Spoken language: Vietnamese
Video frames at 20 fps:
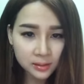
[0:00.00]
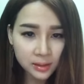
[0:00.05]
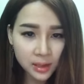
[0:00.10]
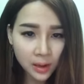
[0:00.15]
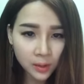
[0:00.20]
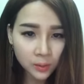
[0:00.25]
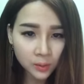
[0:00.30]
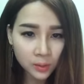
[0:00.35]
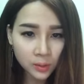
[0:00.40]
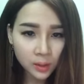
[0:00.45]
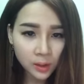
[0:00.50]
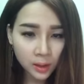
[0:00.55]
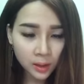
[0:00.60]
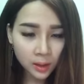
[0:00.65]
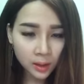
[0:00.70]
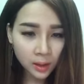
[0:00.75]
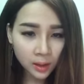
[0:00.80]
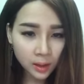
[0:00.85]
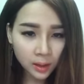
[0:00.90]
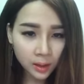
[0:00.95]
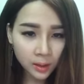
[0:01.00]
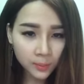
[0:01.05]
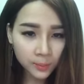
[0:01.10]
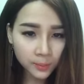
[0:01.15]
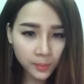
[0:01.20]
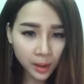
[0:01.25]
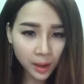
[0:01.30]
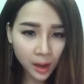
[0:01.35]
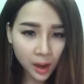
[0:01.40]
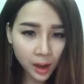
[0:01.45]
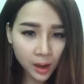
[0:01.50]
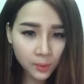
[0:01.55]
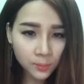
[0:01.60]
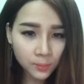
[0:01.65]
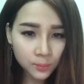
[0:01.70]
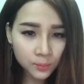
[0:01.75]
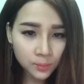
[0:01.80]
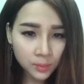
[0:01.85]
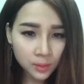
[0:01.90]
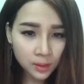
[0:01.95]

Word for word: dầu, à, mật ong,